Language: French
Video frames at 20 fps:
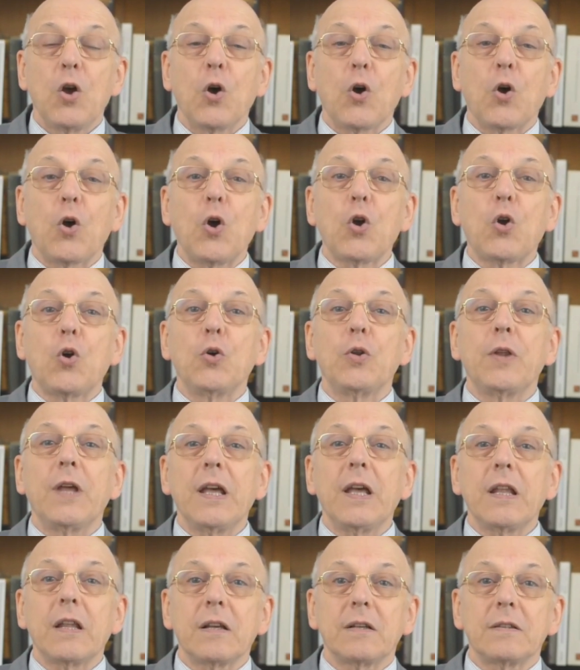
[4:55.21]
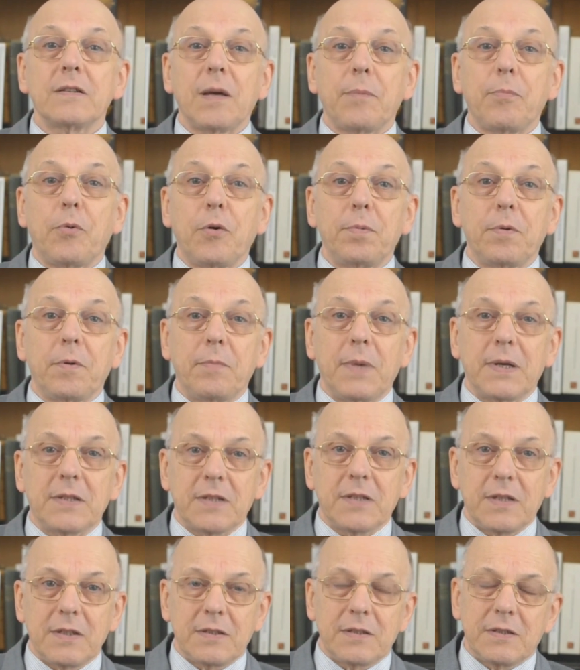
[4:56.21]
reconnaître sa propre
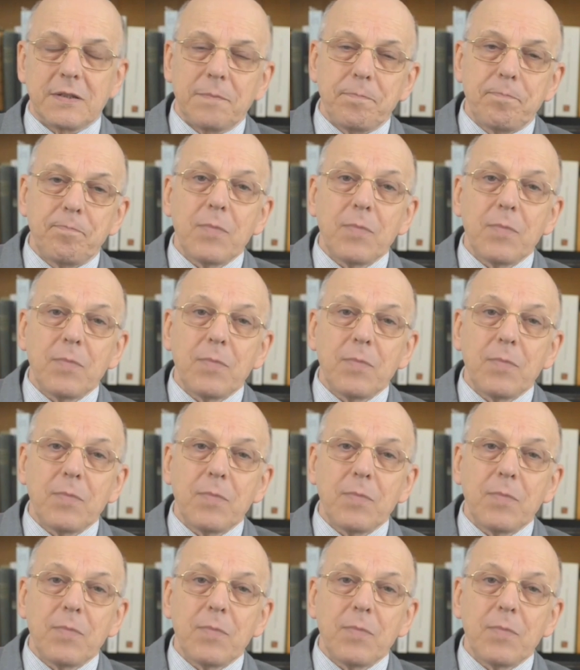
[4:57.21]
bassesse.